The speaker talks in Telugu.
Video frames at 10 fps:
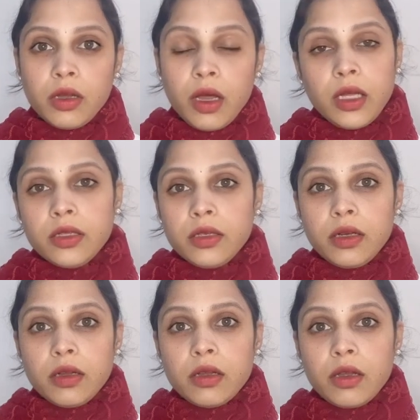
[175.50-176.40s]
అని అందిట
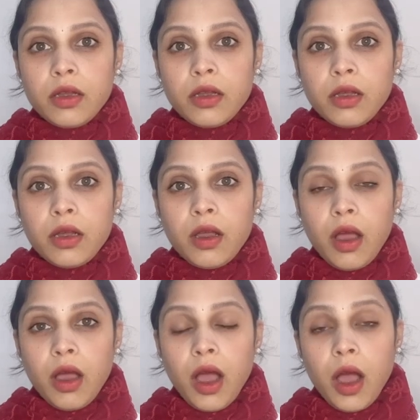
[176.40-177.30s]

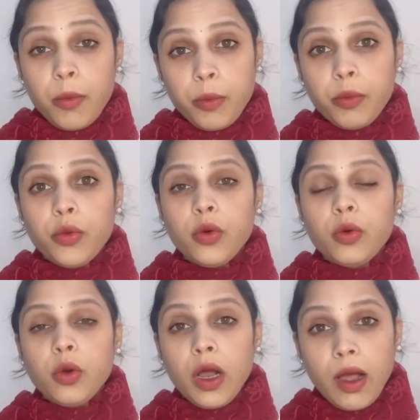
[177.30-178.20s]
అప్పుడు
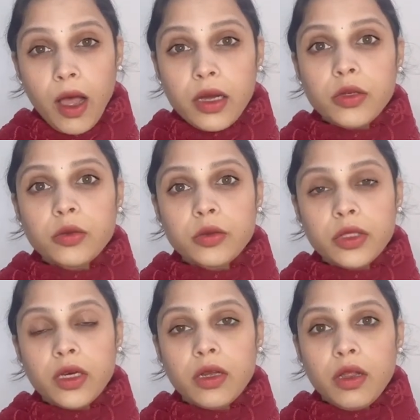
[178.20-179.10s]
ఆ కాక
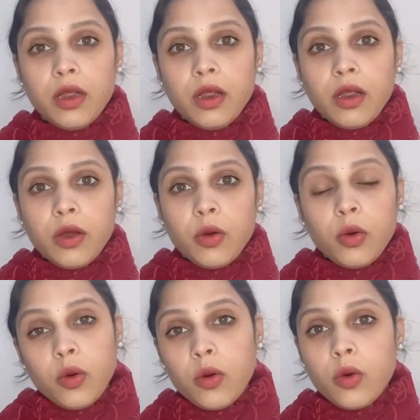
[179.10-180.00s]
అనుకుందిట
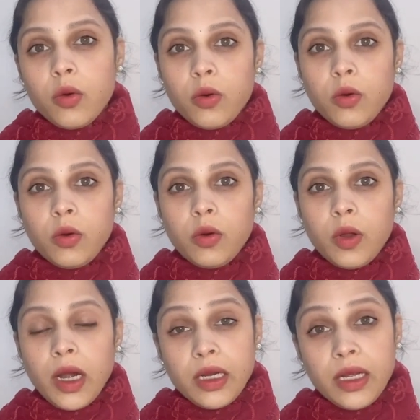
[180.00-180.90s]
ఓహో
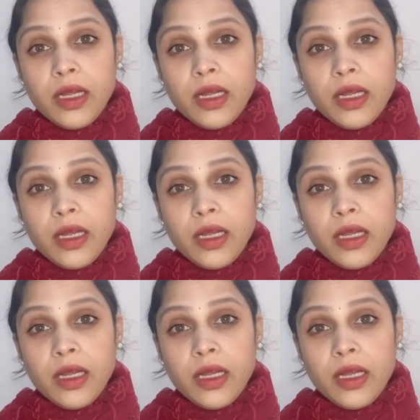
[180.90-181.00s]
అంటే